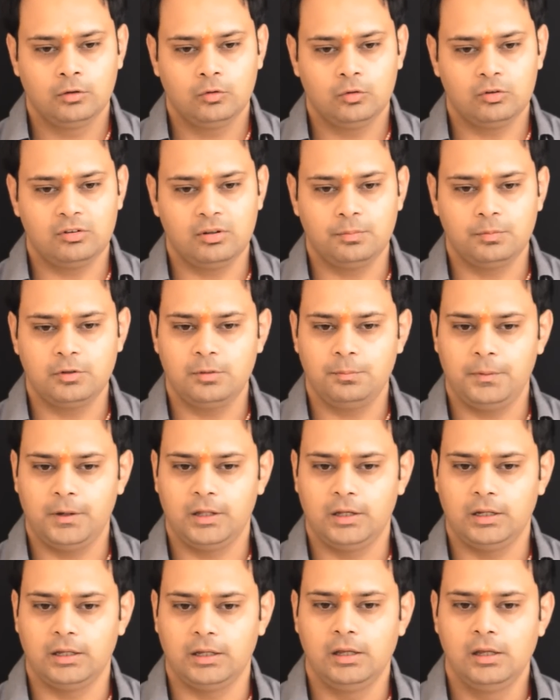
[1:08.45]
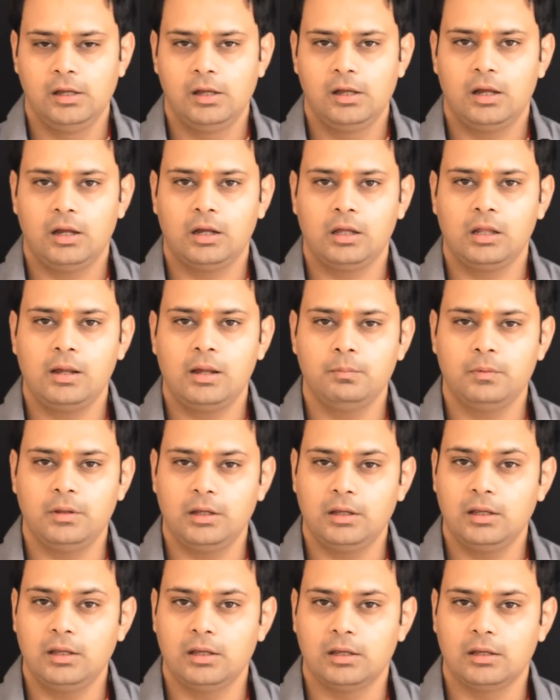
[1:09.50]
तो सबसे पहले अगर आप
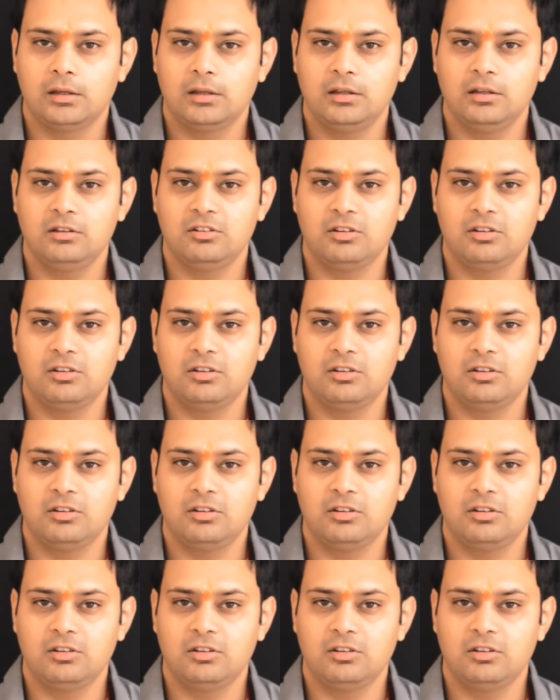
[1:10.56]
देखें कि